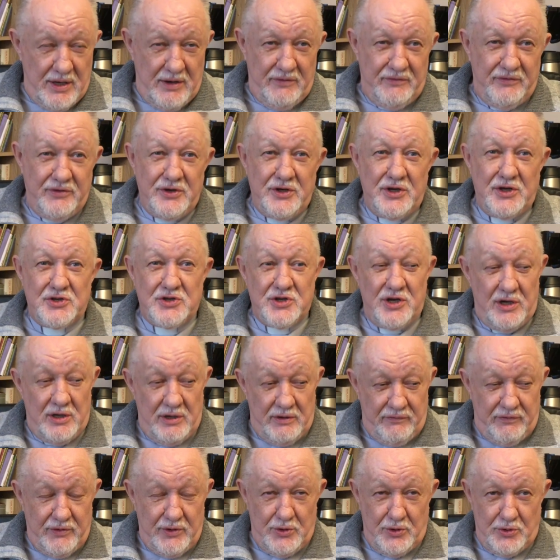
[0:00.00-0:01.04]
W
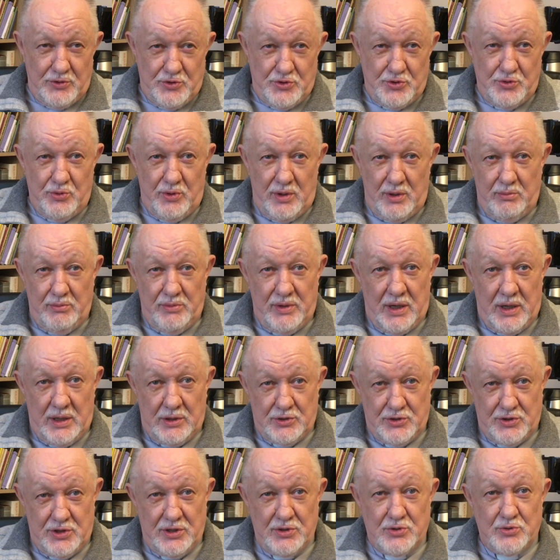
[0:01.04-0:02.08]
niedzielę wychodziłem na
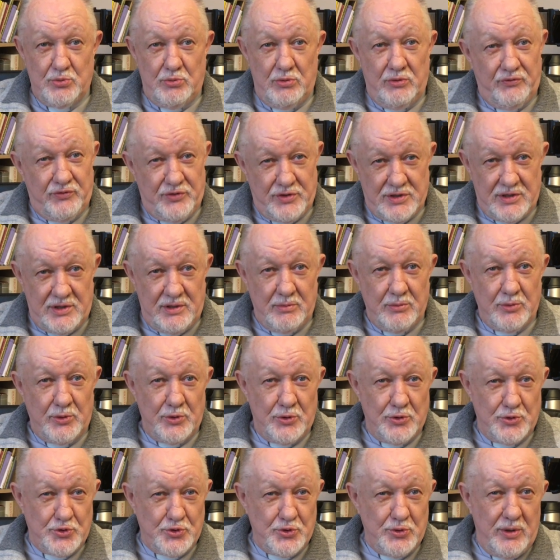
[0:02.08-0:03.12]
krzesło, wszystkim
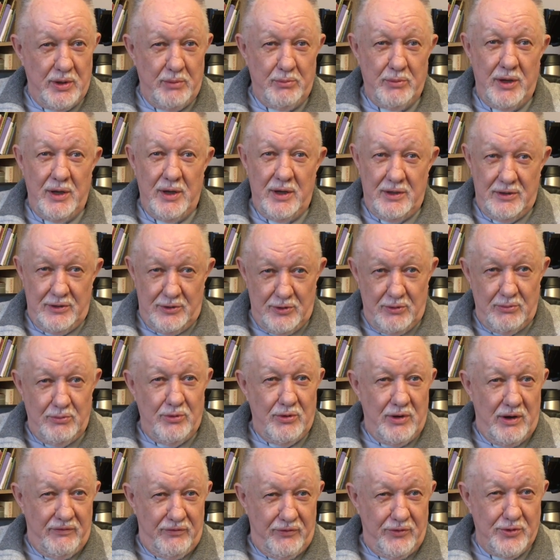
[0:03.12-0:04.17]
groziłem. To
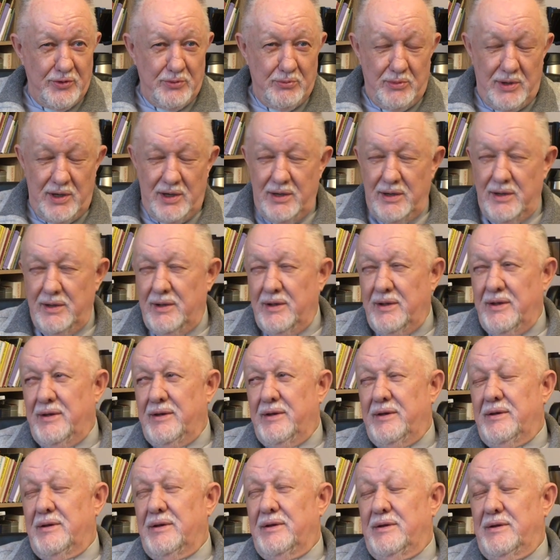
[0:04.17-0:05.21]
była forma
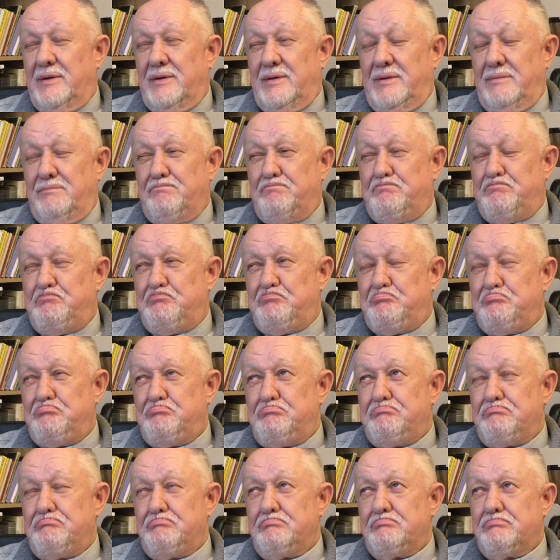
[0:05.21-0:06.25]

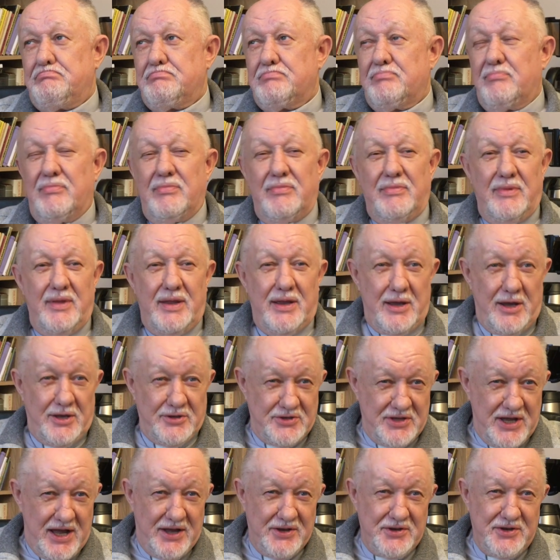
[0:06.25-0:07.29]
mm,
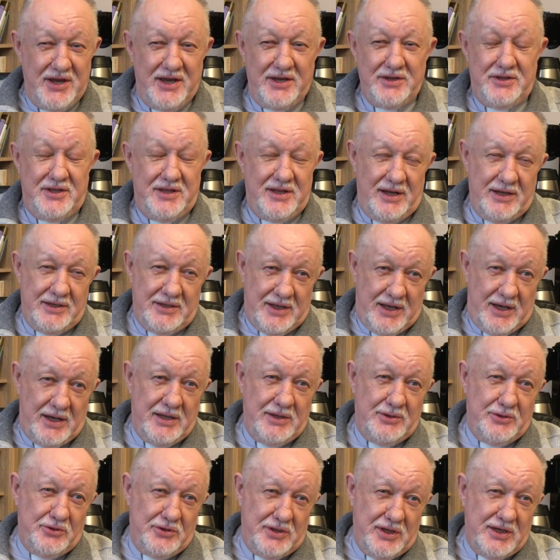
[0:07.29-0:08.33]
kazania i tak
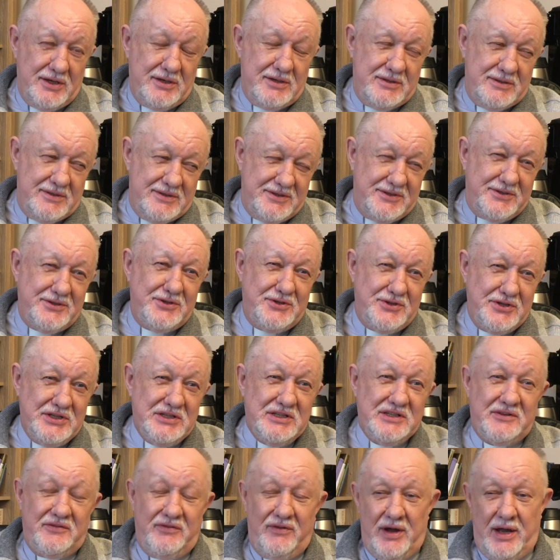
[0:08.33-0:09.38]
dalej. To tak z
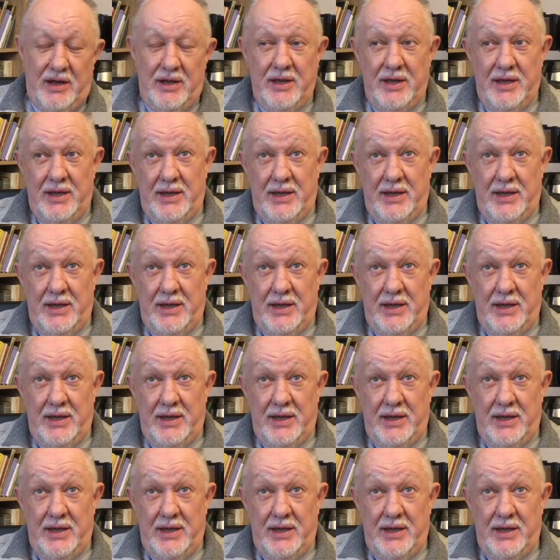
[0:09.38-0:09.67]
dzieciństwa.